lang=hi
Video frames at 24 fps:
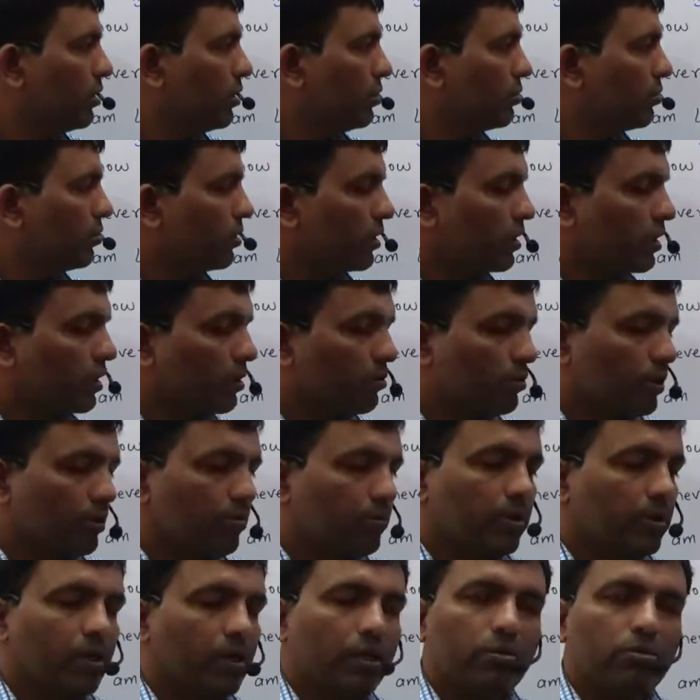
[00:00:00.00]
तो
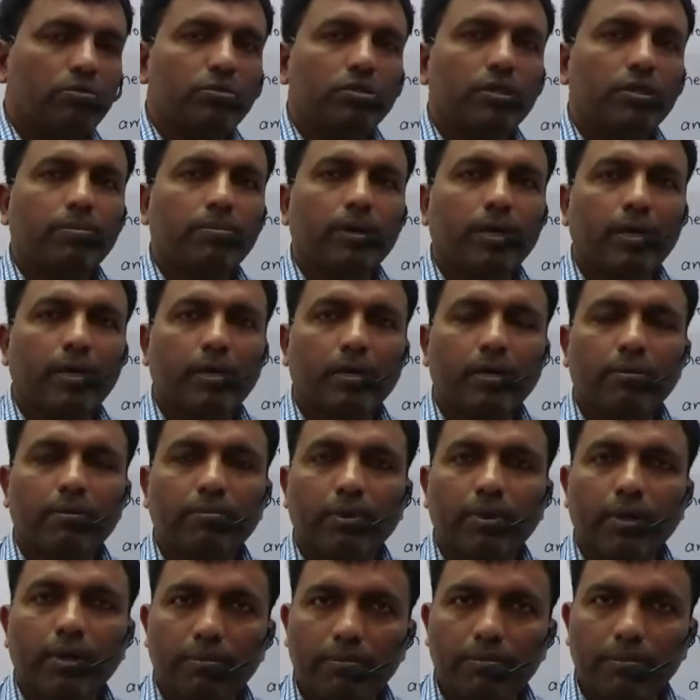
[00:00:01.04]
अनकाउंटेबल नाउन से पहले हम
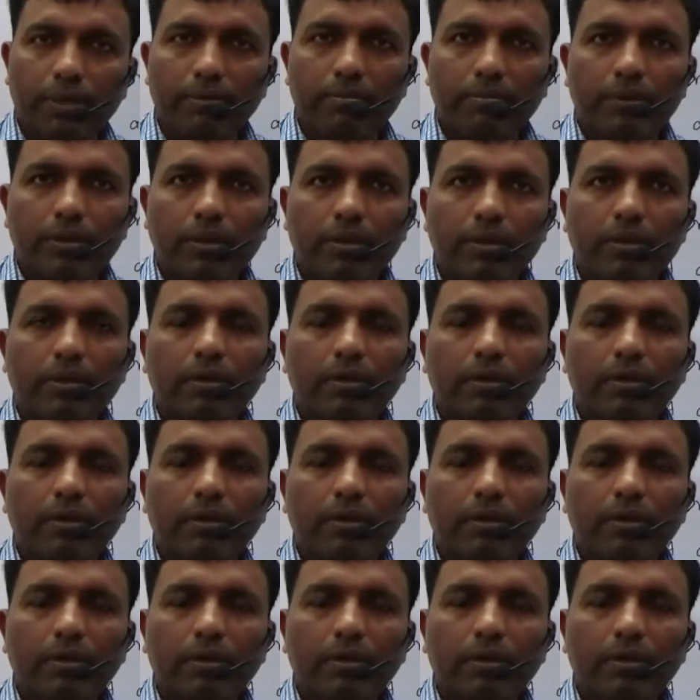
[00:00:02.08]
कभी भी